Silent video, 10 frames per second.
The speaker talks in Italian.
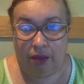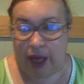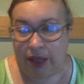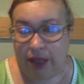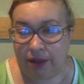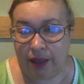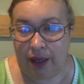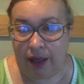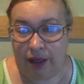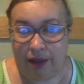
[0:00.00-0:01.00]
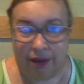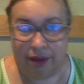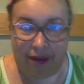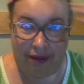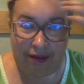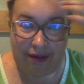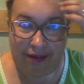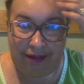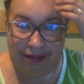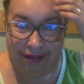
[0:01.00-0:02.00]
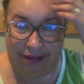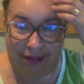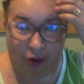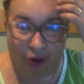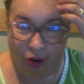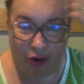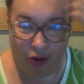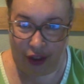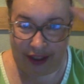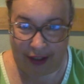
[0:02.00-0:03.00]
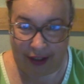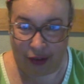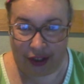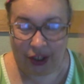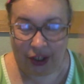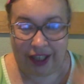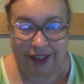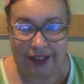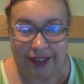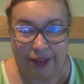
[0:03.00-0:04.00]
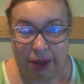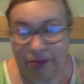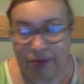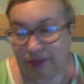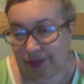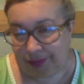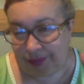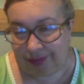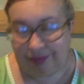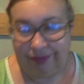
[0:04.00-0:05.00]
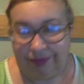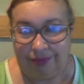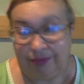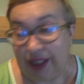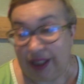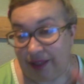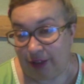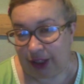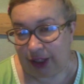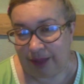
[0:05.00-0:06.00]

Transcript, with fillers: Basta, uh, ho iniziato a leggere altri libri mille volte